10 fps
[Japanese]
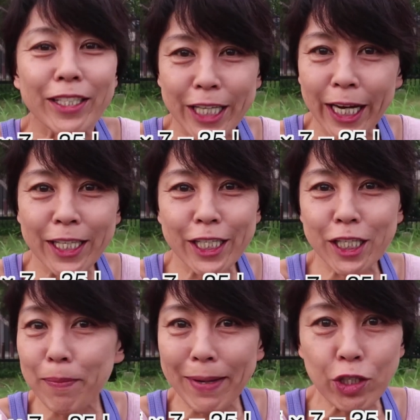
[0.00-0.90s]
チャレンジ
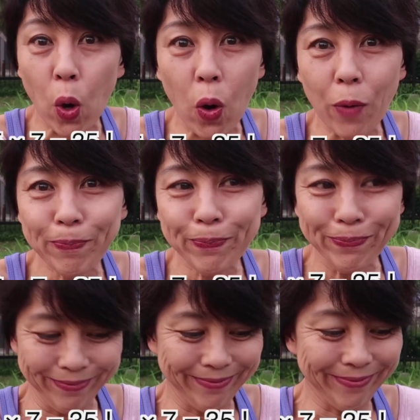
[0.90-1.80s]
してみましょ
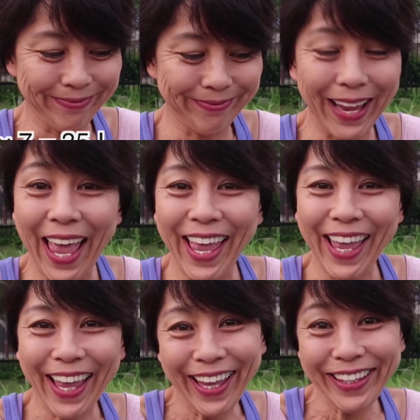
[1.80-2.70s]

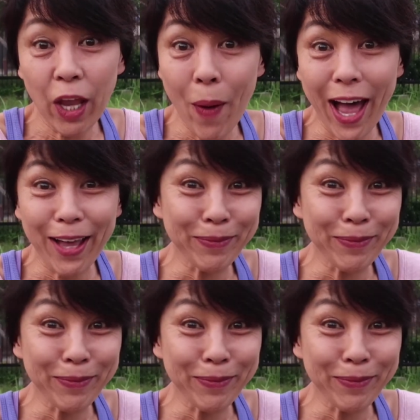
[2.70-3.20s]
うでは